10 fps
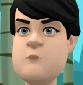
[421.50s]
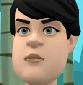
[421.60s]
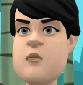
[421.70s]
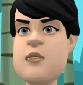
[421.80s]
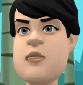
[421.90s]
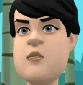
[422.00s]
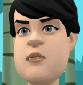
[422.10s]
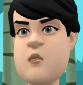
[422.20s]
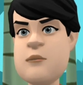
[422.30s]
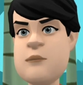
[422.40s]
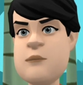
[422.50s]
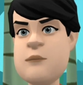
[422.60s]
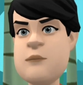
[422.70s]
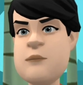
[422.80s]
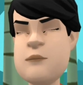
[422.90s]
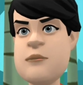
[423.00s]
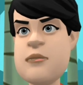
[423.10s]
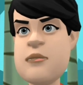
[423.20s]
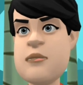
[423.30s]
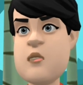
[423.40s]
हो रहा है
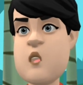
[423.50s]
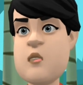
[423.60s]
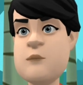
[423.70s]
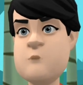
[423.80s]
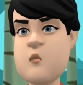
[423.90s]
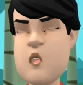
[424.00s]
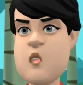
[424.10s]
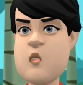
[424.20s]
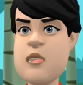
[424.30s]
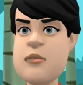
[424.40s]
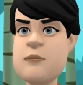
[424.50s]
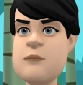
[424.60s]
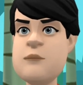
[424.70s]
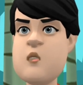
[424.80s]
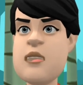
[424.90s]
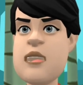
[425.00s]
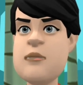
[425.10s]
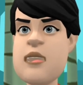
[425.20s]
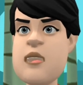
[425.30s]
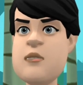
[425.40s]
आज मेरा कोई अपना मेरे
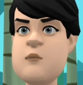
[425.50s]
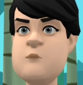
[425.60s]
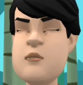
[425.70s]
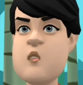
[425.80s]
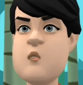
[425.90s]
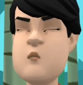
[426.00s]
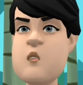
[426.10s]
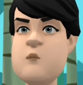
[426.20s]
साथ नहीं है